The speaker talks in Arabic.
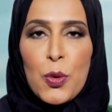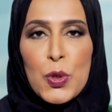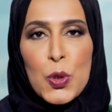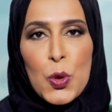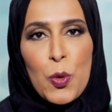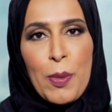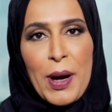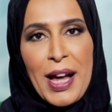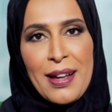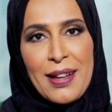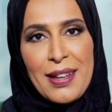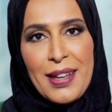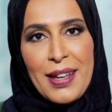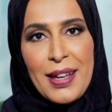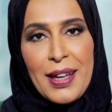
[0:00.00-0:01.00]
وصوبها
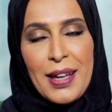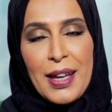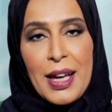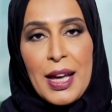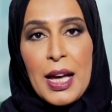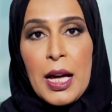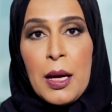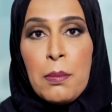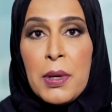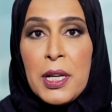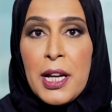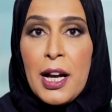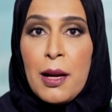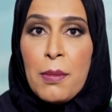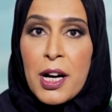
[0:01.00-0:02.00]

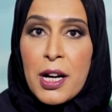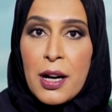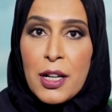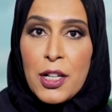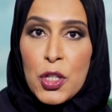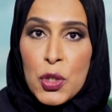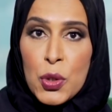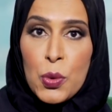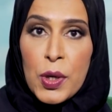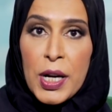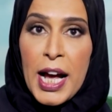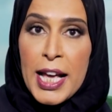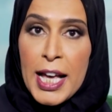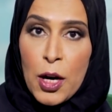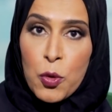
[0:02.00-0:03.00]
بدال ما كان
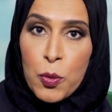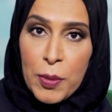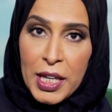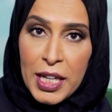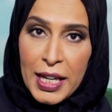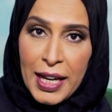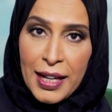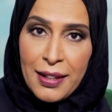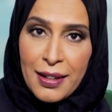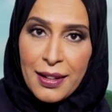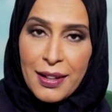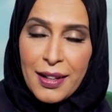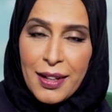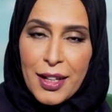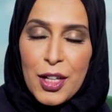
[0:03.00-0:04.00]
يزورها يوميا
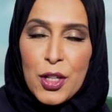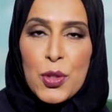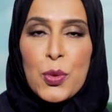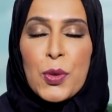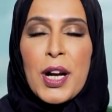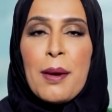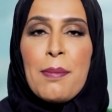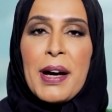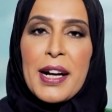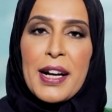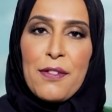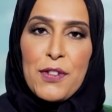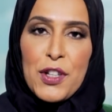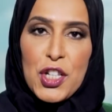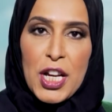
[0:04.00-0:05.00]
يزورها مرة
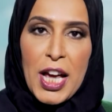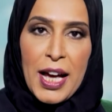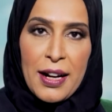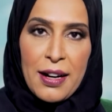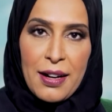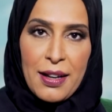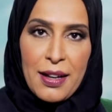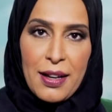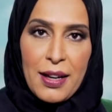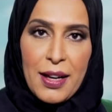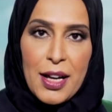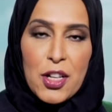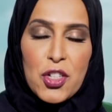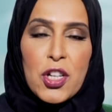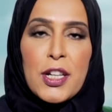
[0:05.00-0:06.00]
في الشهر
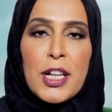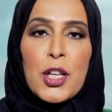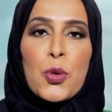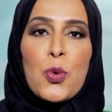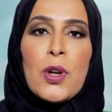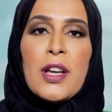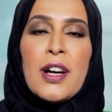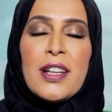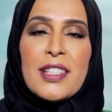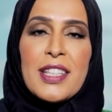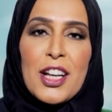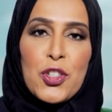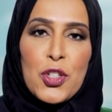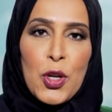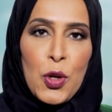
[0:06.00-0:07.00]
كنا تقول يا
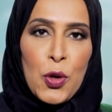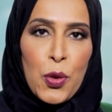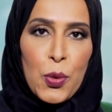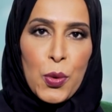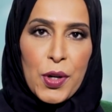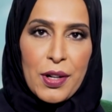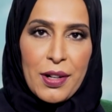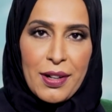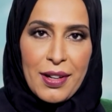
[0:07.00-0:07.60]
يسجل حضور